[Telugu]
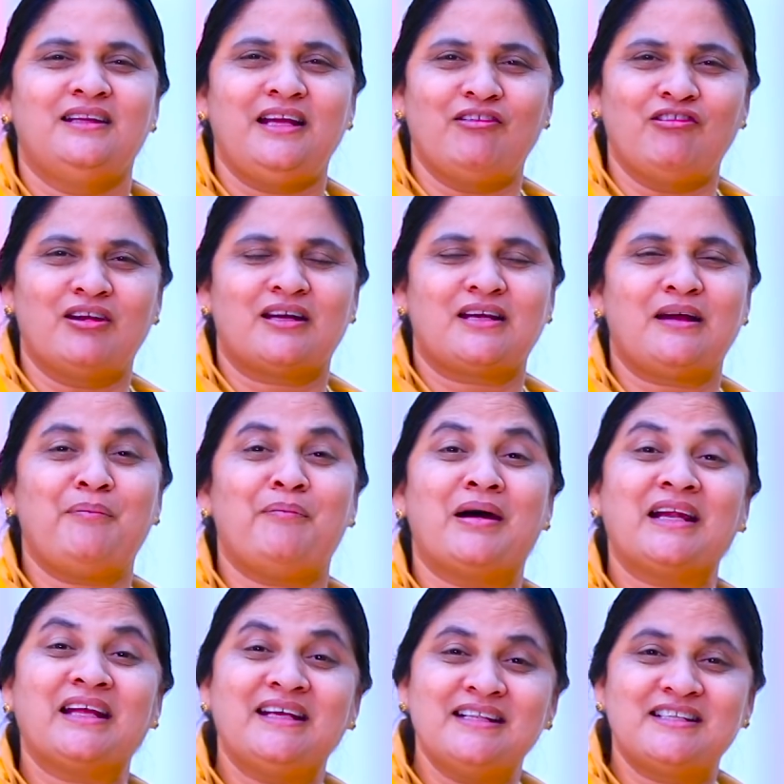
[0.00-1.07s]
దేవుడట
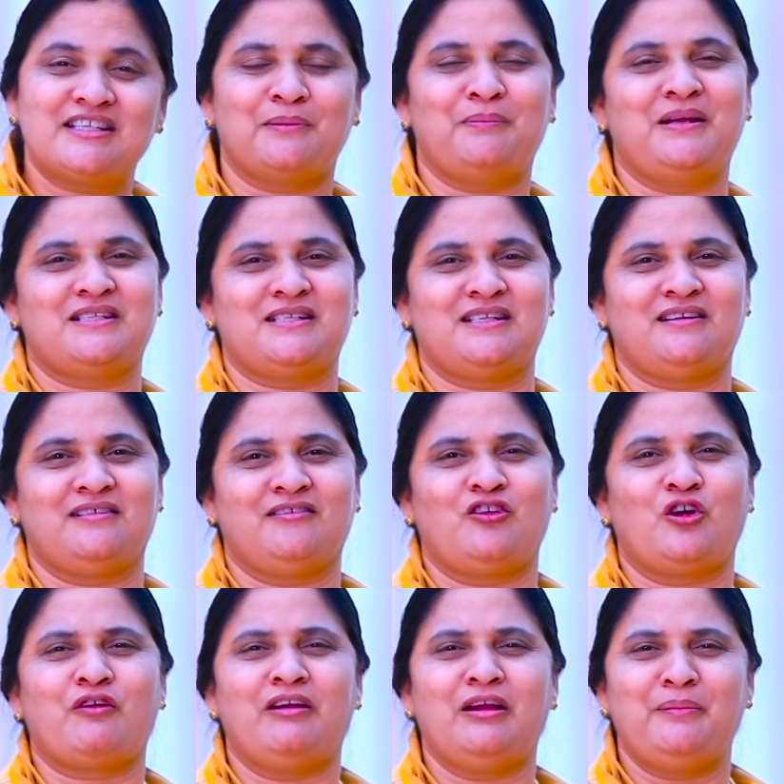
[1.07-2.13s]
మనకిచ్చే బ్లెస్సింగ్
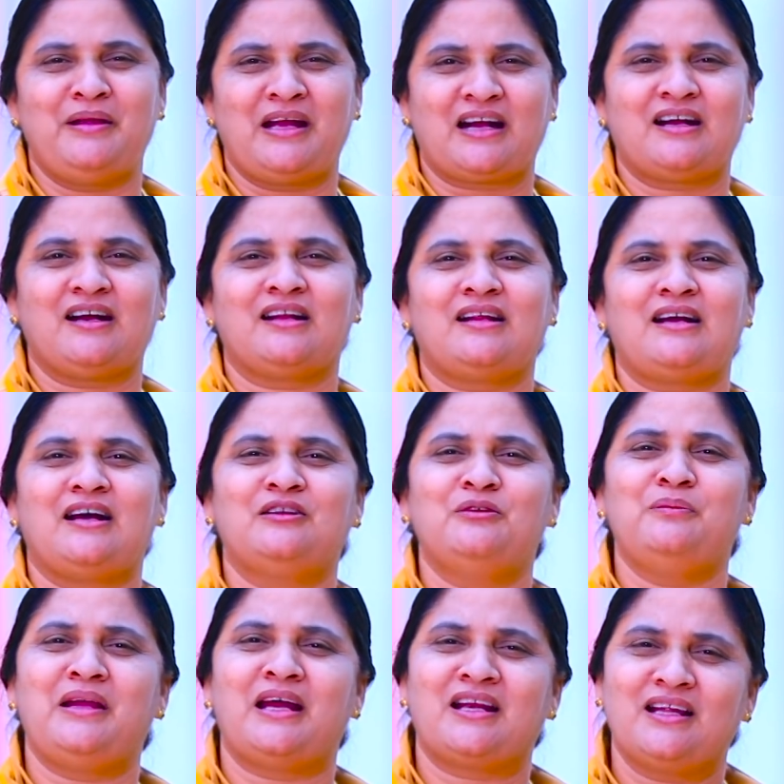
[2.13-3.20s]
ఒకవేళ మీ అక్కది కాదు
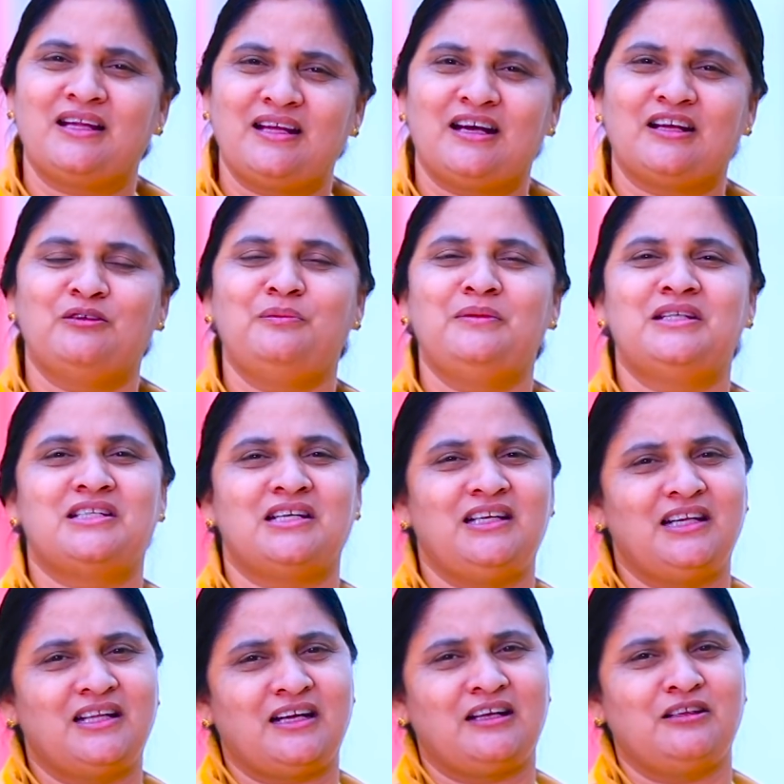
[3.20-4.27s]
మీ అన్నది కాదు మీ
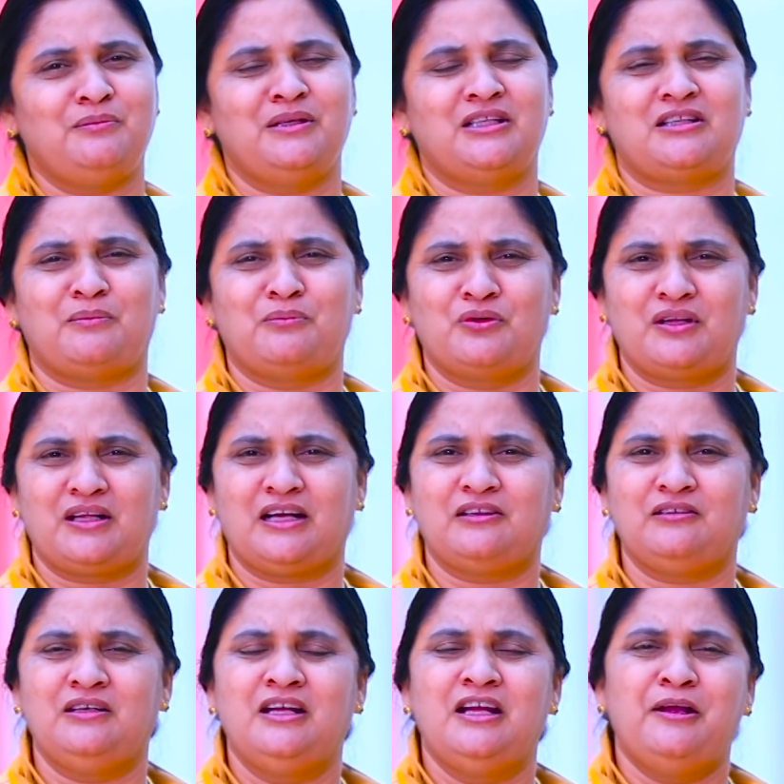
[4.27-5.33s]
చెల్లిది కాదు మీ తమ్ముడిది
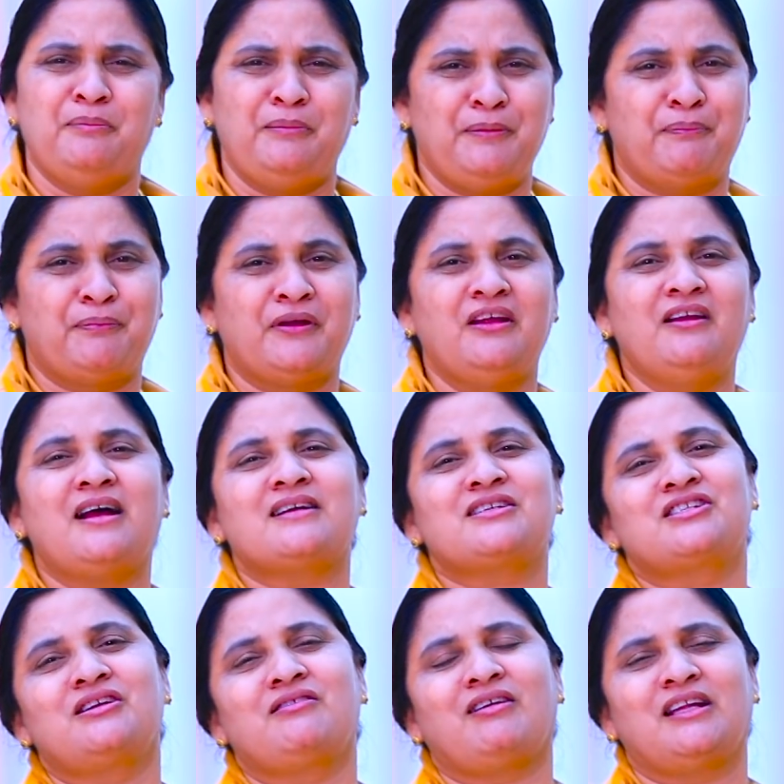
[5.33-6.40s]
కాదు మీ ప్రియుల
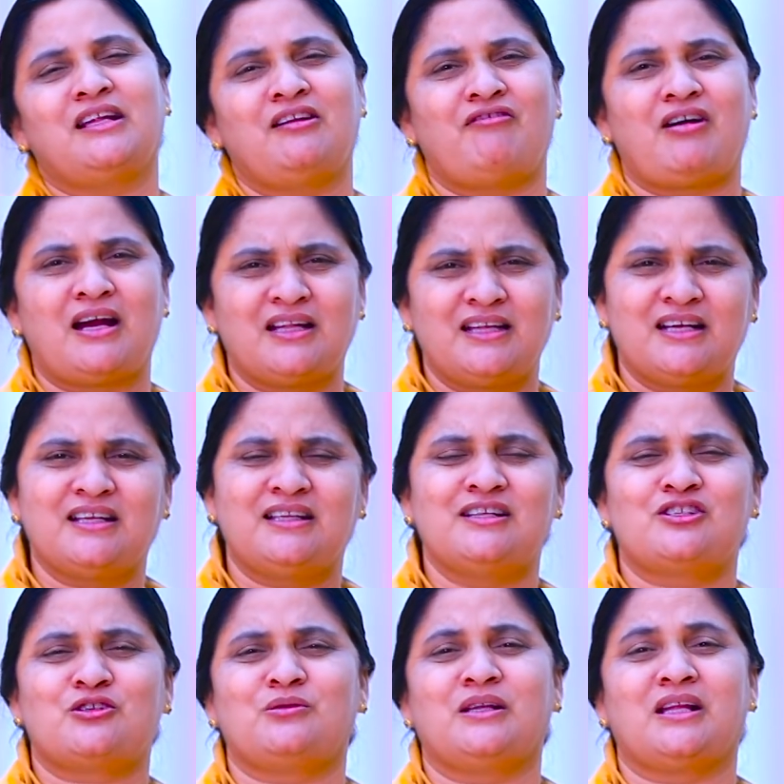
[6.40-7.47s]
ఆశీర్వాదాలు వాళ్ళ దగ్గర
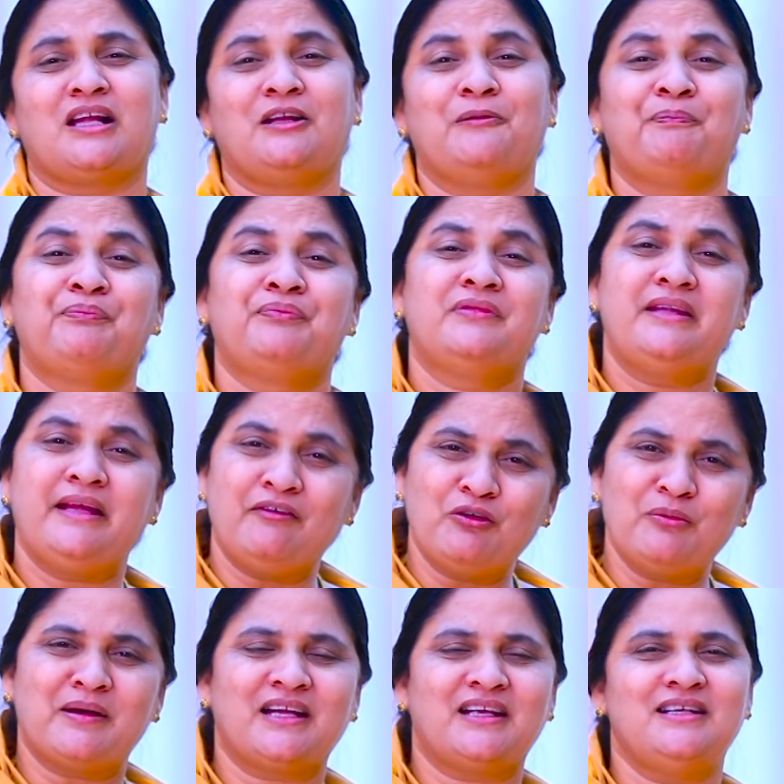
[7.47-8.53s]
తెచ్చుకున్నది కాదు
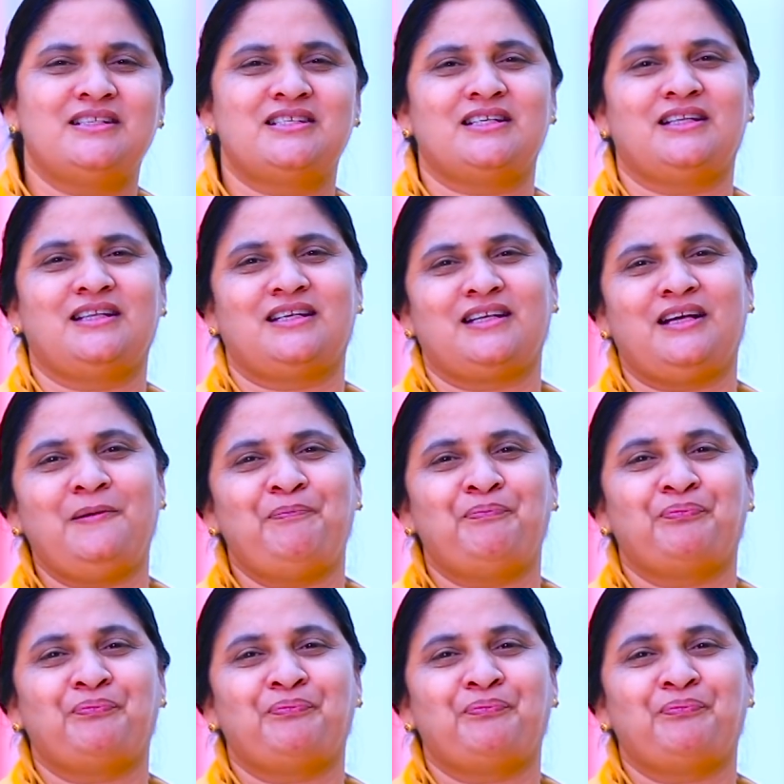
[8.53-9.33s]
దేవుడు మనకి ఇచ్చేదట